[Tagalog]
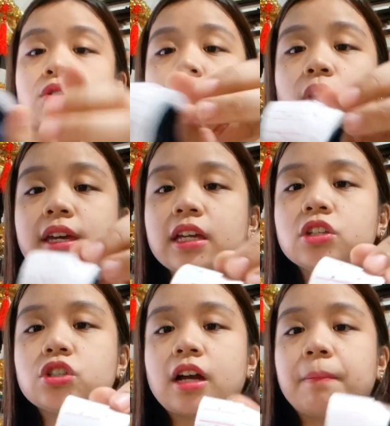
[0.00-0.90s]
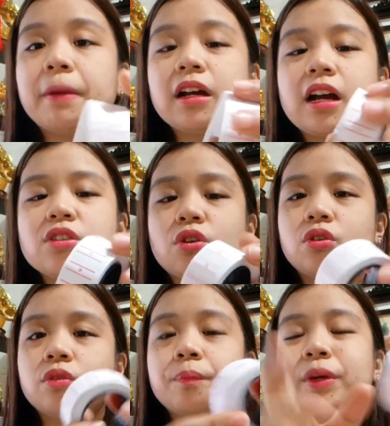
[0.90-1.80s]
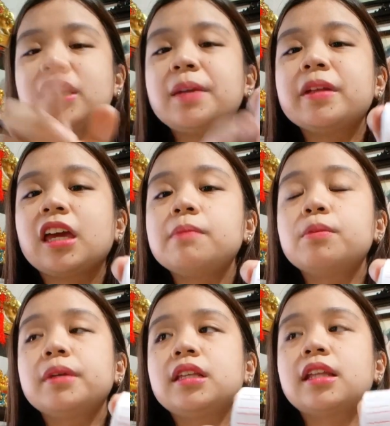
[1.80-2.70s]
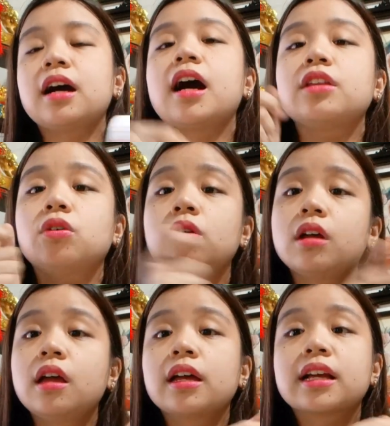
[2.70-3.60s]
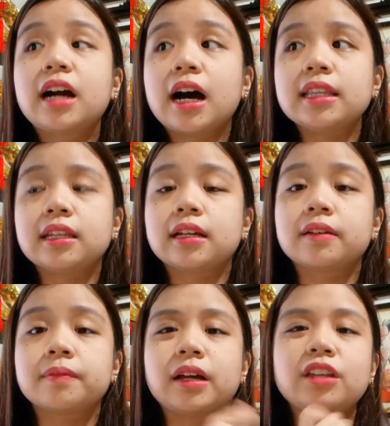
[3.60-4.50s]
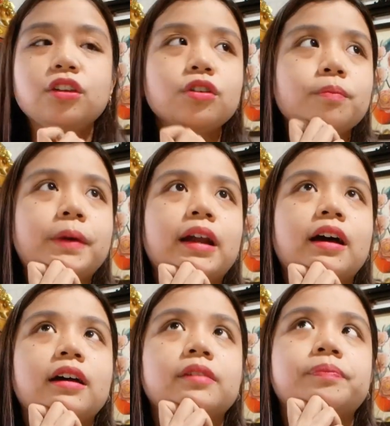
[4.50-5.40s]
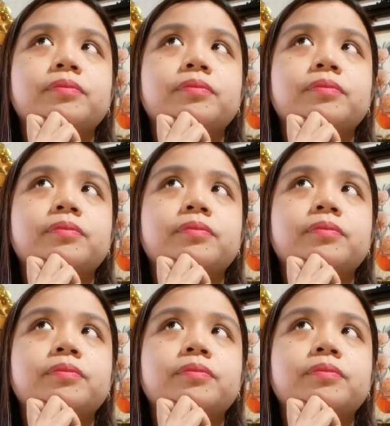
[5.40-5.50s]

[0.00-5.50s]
So, ayan siya. Pag ano, pwede naman kayong bumili ng ano, gun. Ano yun yung parang,